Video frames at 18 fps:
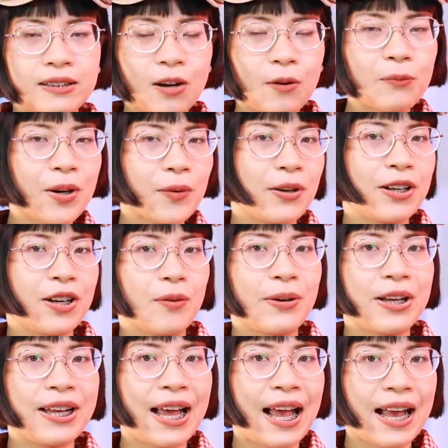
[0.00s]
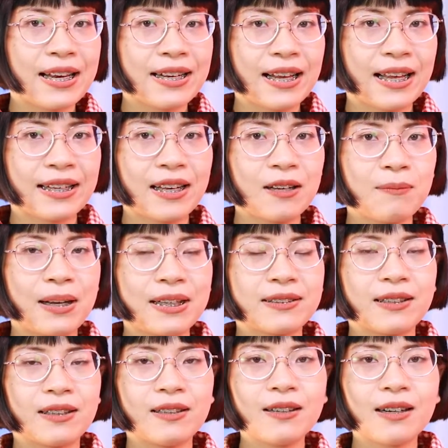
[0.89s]
trong năm 2022 này các
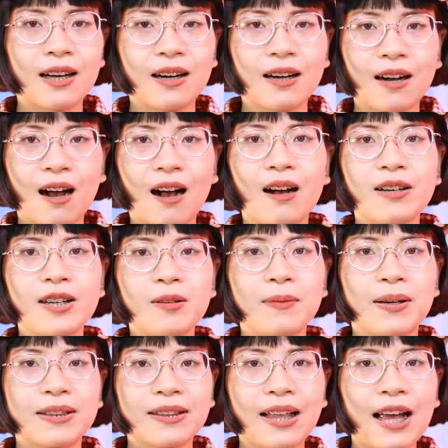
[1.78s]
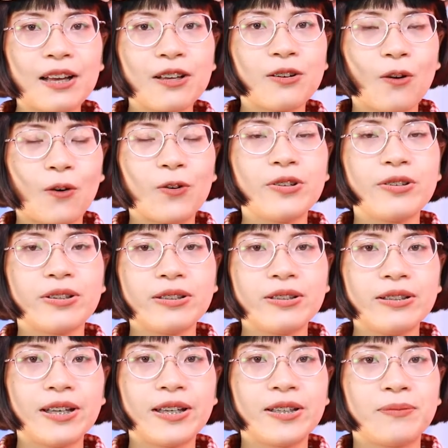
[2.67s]
bạn sẽ rất là khó để mà thay đổi
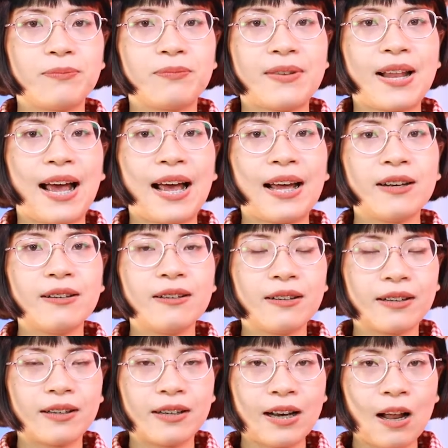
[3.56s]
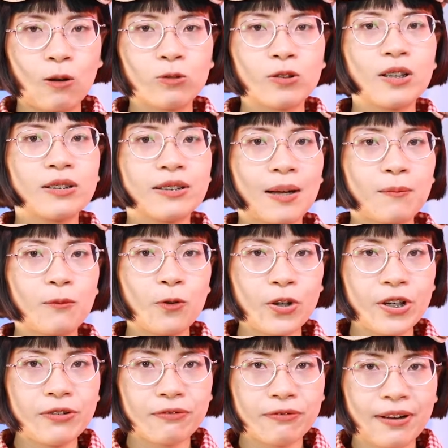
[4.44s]
những gì đã đầu tư tâm
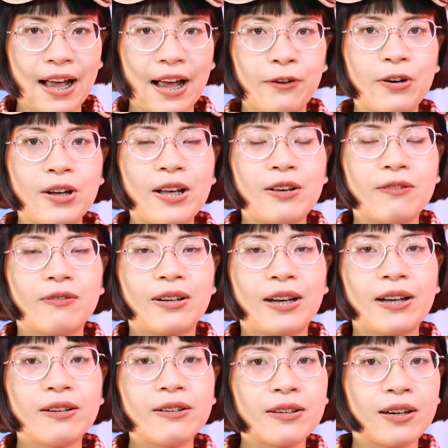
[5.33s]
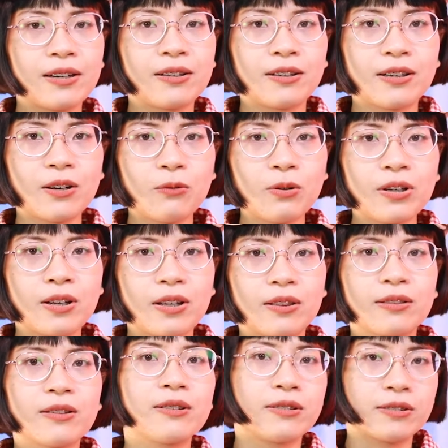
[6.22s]
huyết vào và đã đưa ra những cái quyết
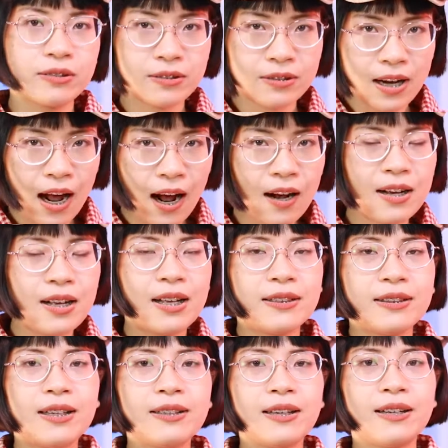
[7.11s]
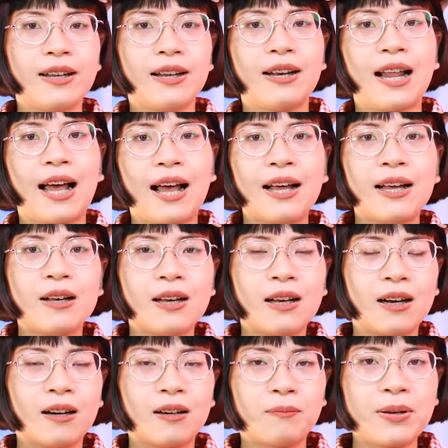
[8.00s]
định từ trước đó thế cho nên là
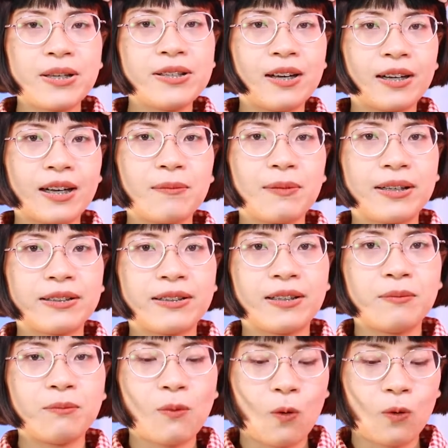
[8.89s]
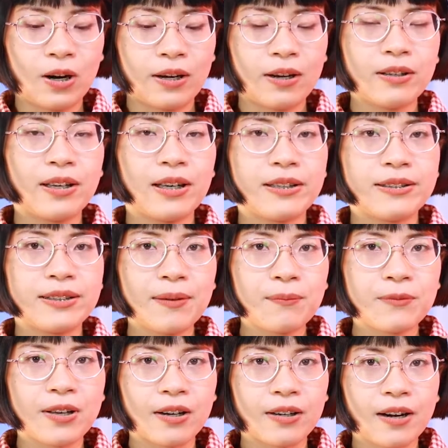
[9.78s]
à, bây giờ các bạn chỉ một là có thể
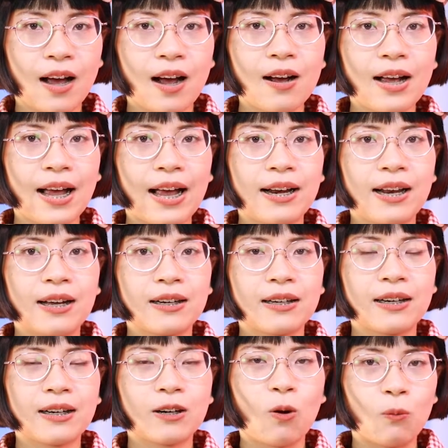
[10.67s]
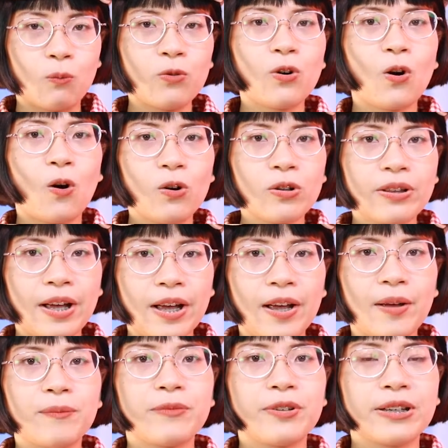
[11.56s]
chấp nhận nó hai là củng cố
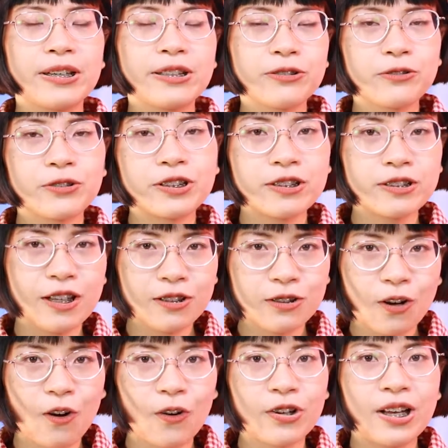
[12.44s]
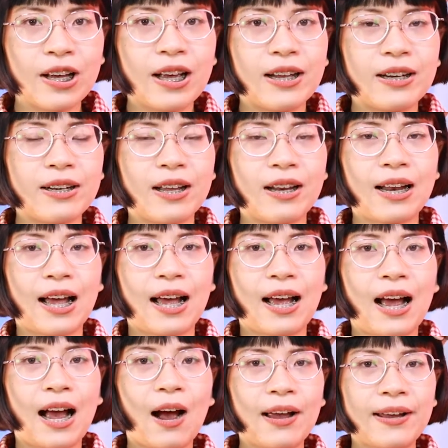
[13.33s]
thêm những cái xu hướng đó thôi nên
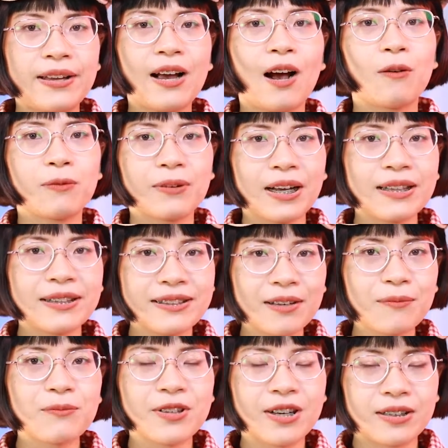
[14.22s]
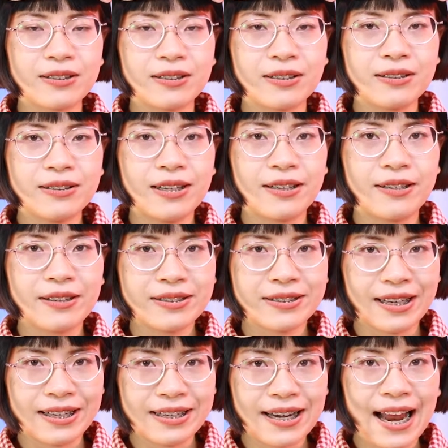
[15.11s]
là hãy học cách chấp nhận những gì nó
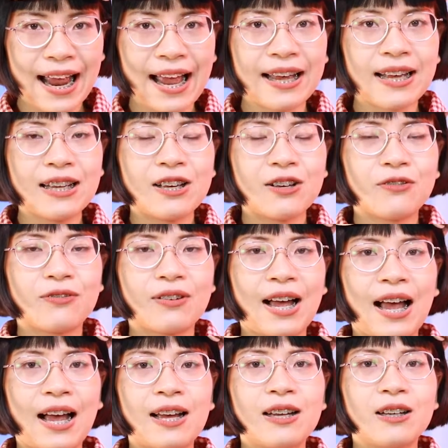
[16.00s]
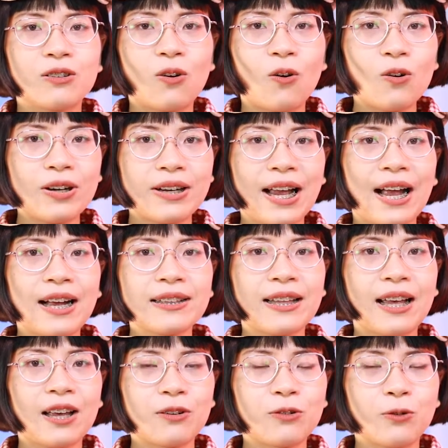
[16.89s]
xảy ra và cố gắng
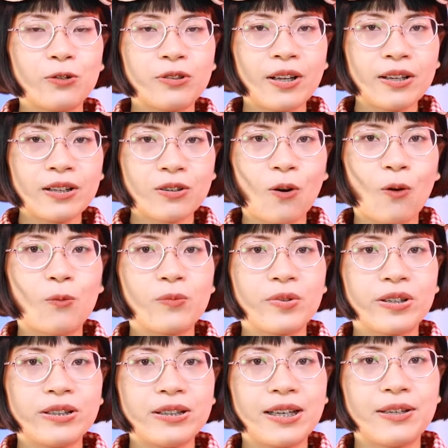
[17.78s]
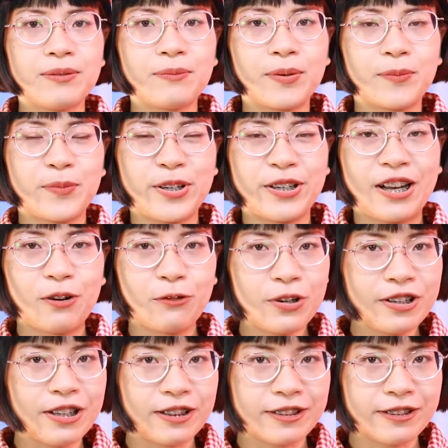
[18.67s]
theo đuổi tới cùng những gì mà mình đã
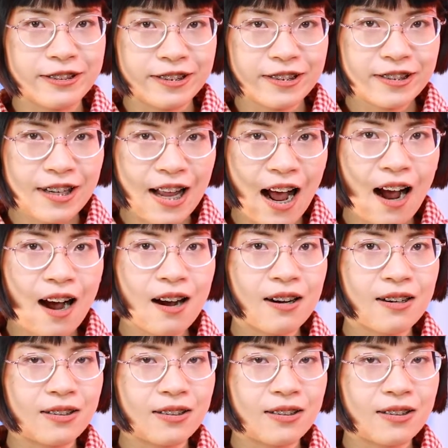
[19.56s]
quyết định từ trước đó